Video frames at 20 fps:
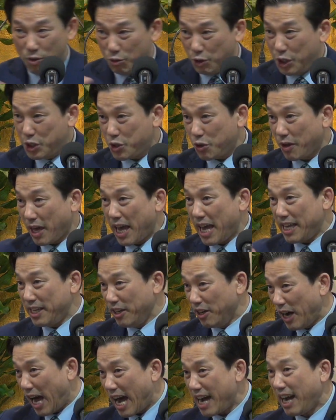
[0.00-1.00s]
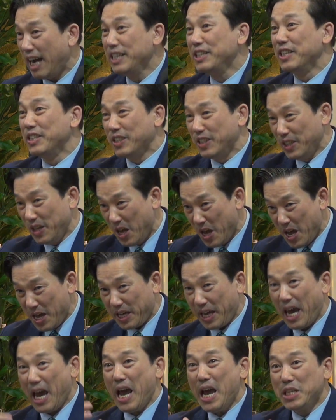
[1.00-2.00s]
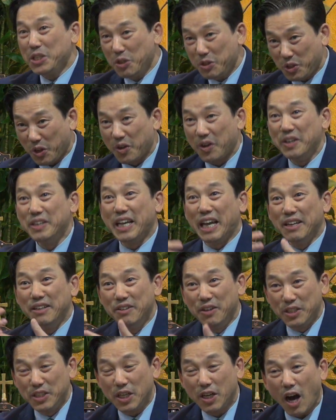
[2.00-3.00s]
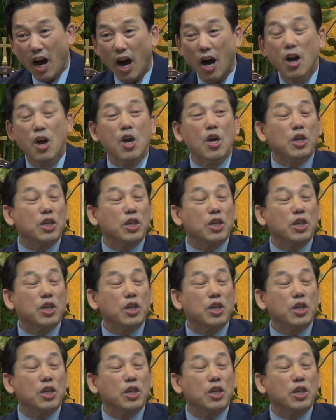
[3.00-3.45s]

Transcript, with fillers: 우리 속에 악한 영들을 계속 덜어내는 거니까